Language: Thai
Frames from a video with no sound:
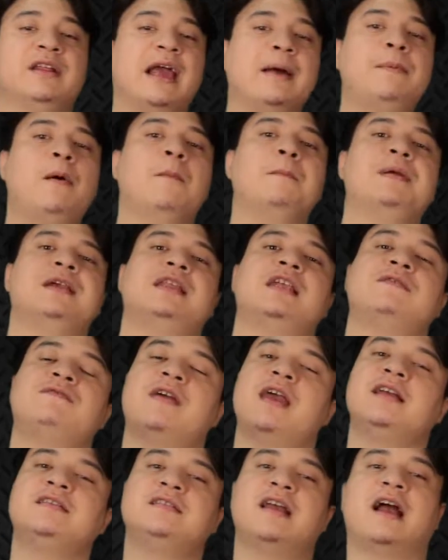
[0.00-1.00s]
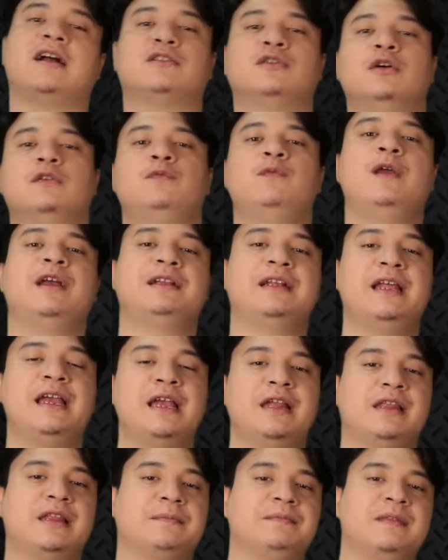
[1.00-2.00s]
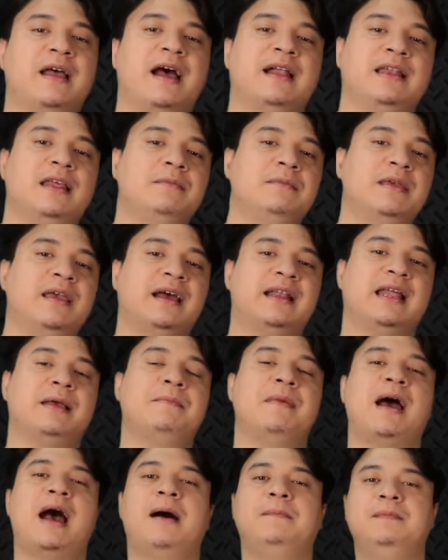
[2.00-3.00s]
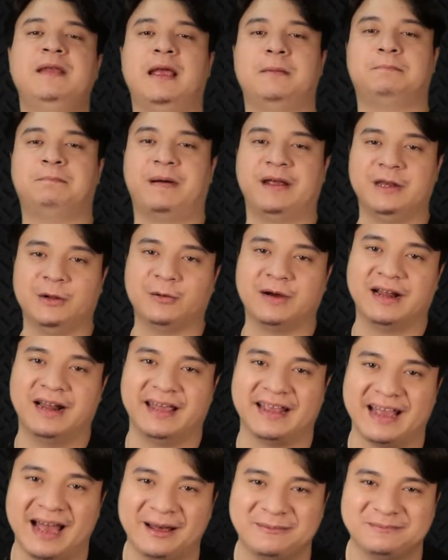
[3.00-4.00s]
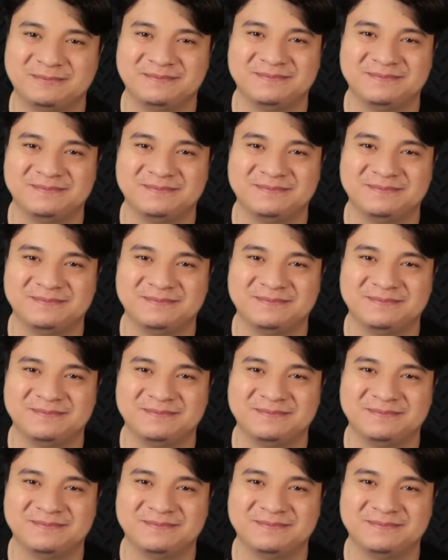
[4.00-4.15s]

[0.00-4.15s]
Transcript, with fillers: ครับผม B10X จากทุตวิกนี่สัปดาห์นี้มีอะไรมาอัปเดตไปดูกันเลยครับ